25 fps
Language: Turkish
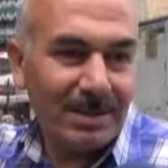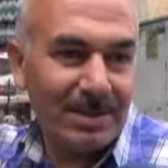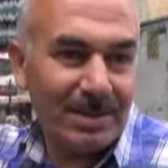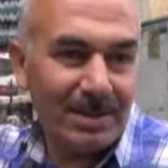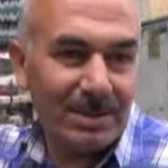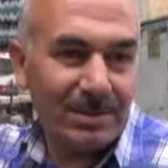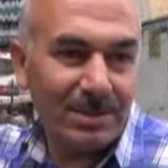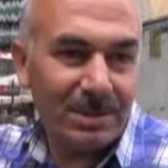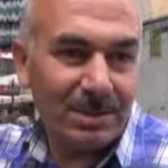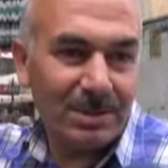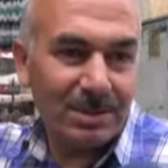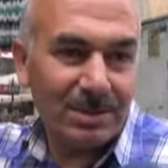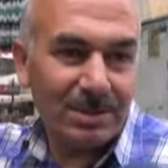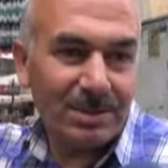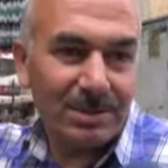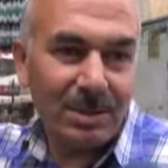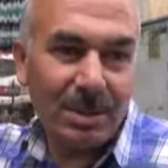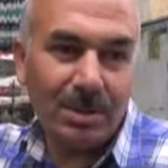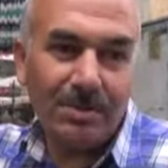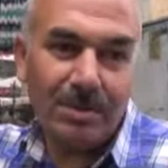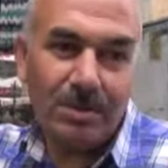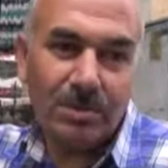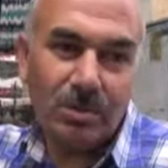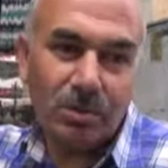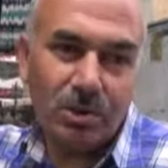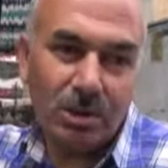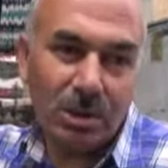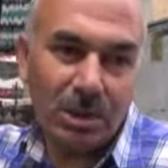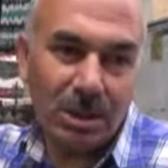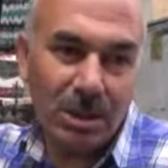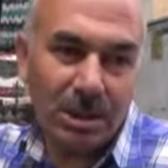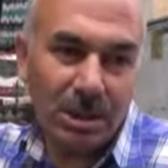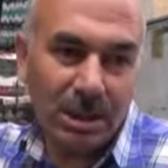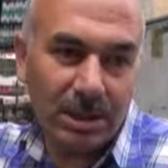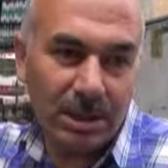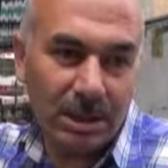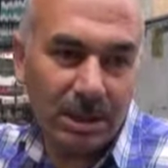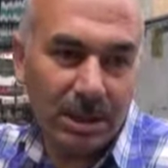evet, tabii
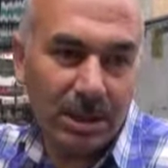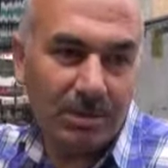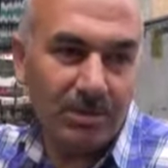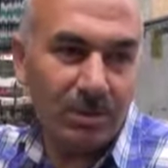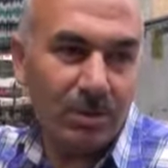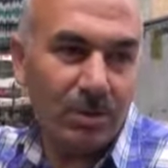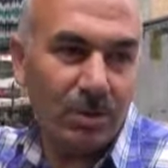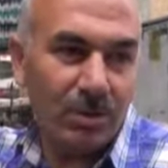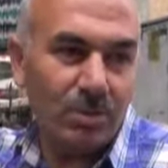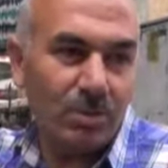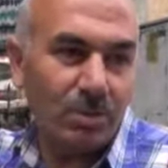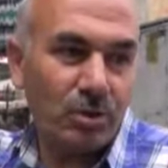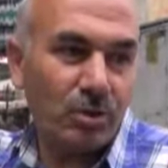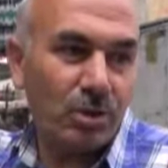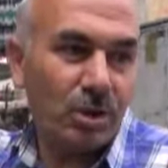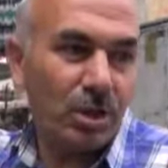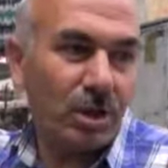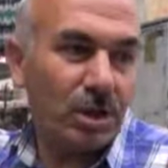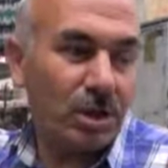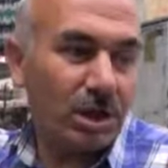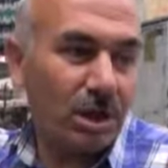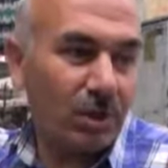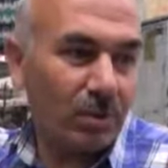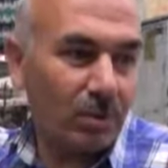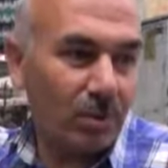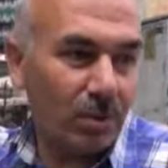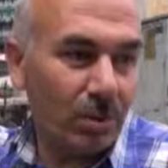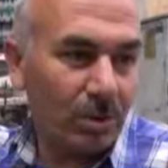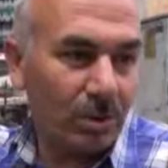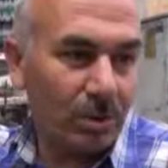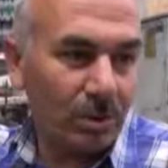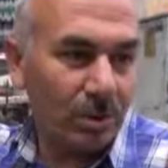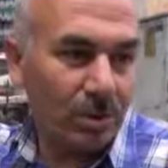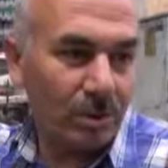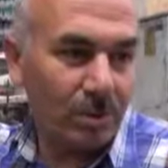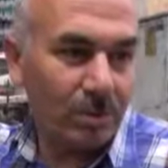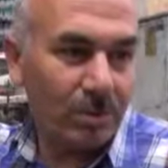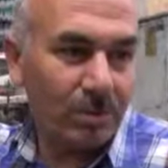müşteriler gelmiyor, müşteriler
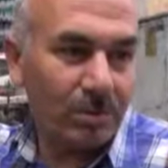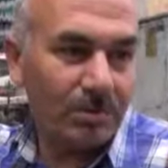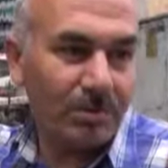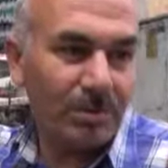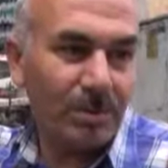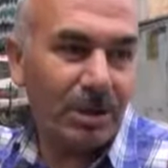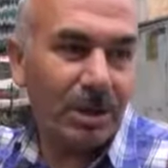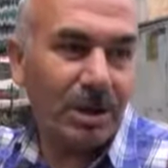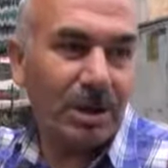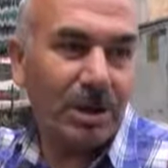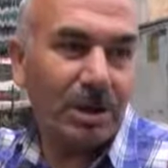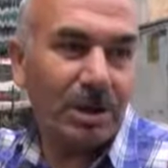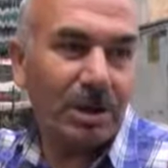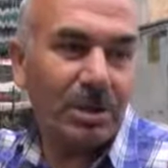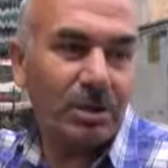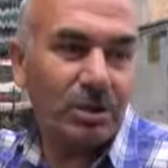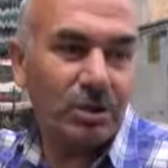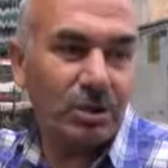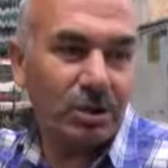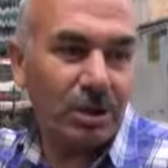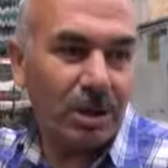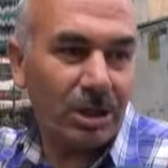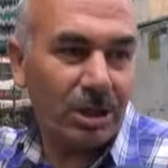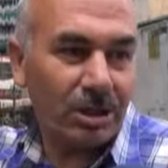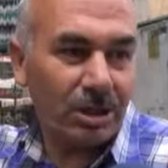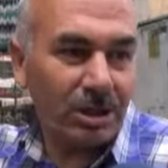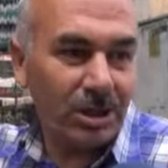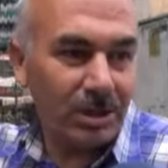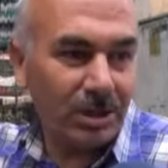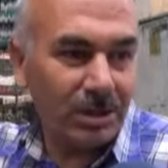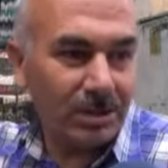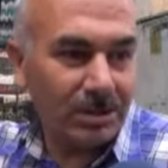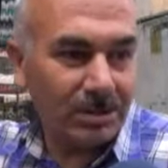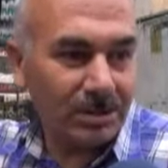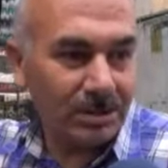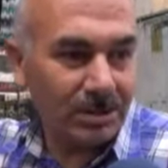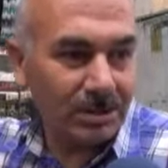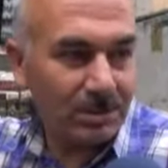korkuyor. Paralarını
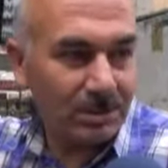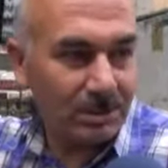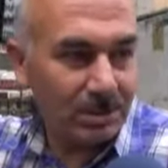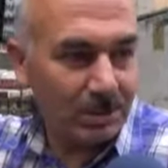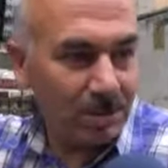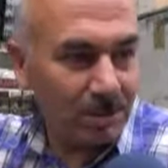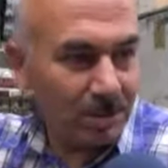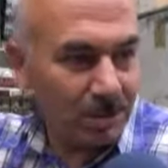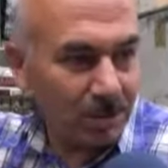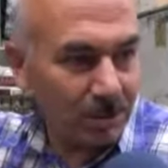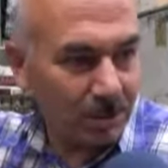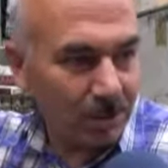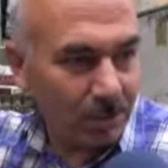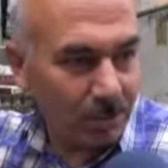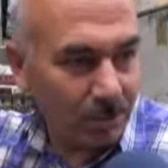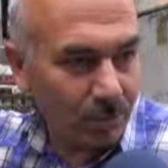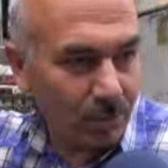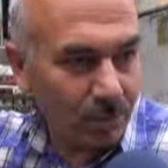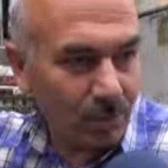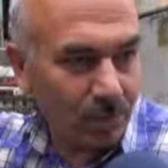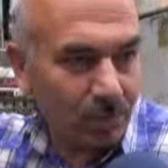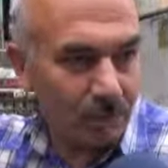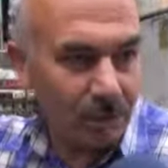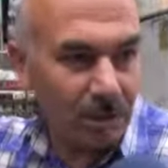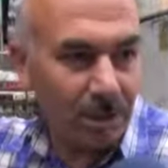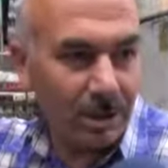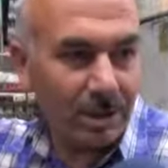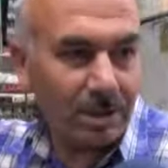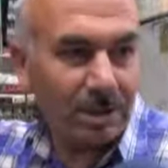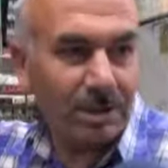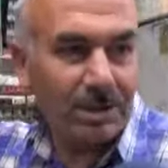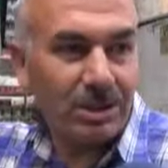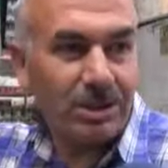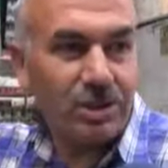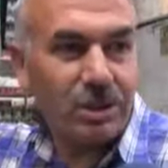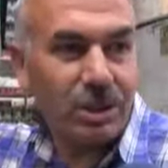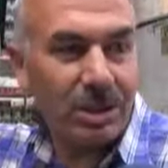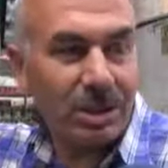çıkarırken e, korkudan
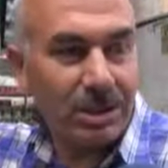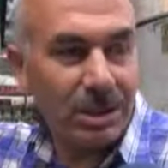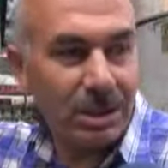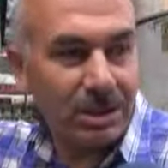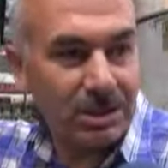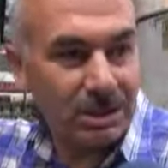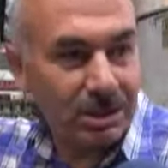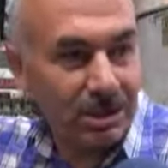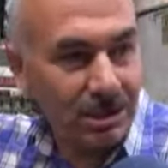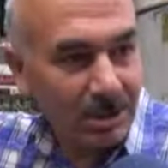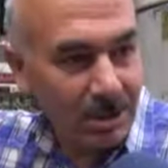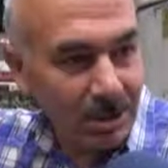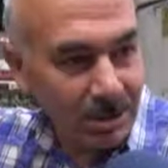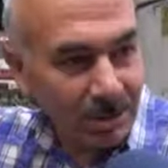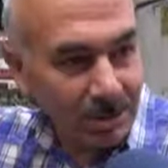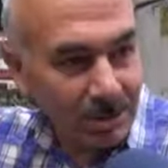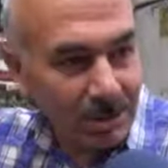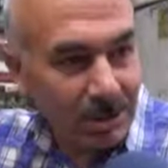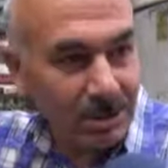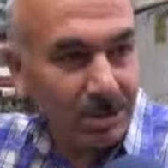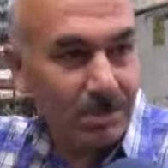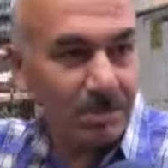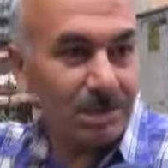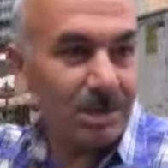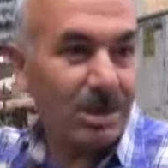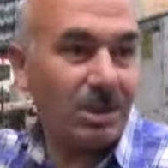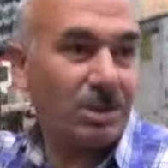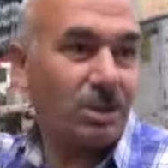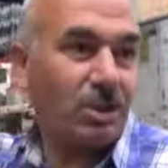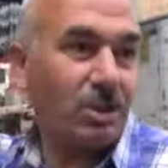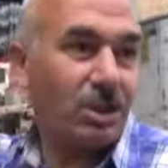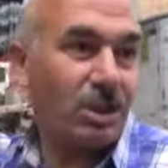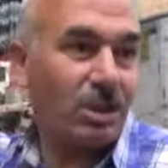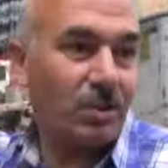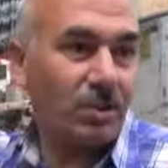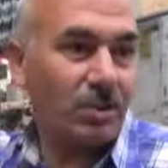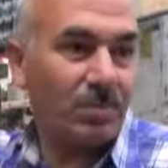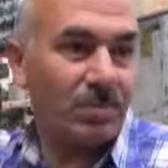içeriye girip de
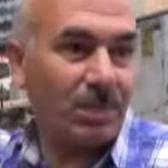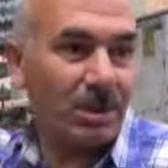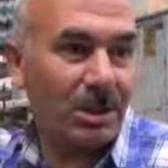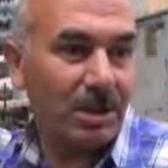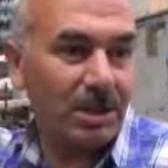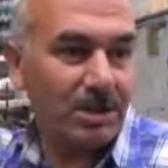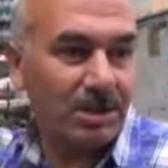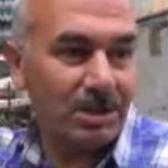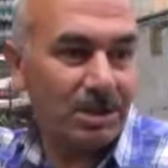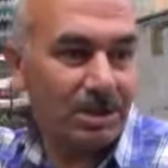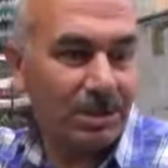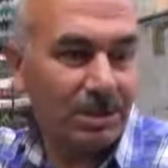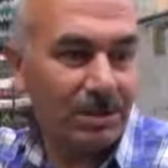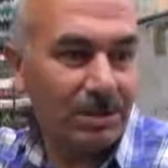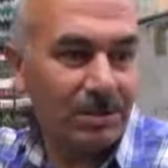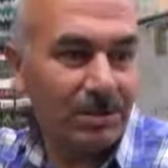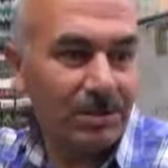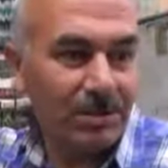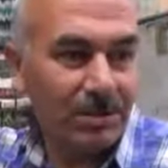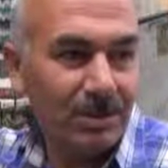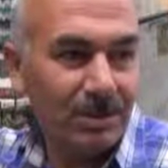çıkarıyor parasını.